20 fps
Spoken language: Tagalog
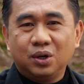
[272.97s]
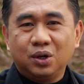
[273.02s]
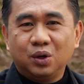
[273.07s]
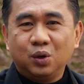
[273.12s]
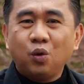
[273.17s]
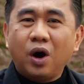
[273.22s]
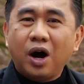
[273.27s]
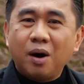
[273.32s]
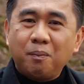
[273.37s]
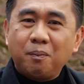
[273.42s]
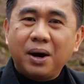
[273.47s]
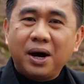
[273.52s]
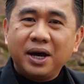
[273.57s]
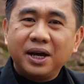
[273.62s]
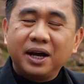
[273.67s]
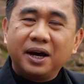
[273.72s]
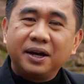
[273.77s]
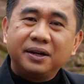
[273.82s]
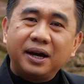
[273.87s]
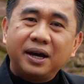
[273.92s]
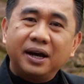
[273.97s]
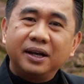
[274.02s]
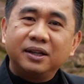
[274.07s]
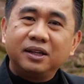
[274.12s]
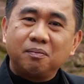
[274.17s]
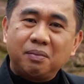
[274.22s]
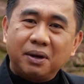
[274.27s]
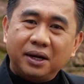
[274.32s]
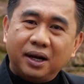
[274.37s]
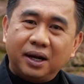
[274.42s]
No apay nga ada iti
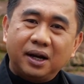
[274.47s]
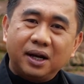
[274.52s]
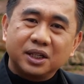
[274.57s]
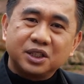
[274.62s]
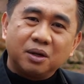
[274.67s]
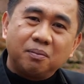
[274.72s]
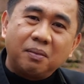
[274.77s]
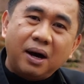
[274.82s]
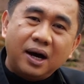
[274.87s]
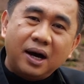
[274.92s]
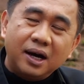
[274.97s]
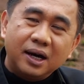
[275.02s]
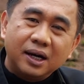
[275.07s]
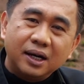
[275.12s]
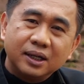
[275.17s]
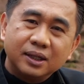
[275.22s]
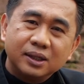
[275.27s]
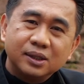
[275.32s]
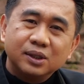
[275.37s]
panagkasaba,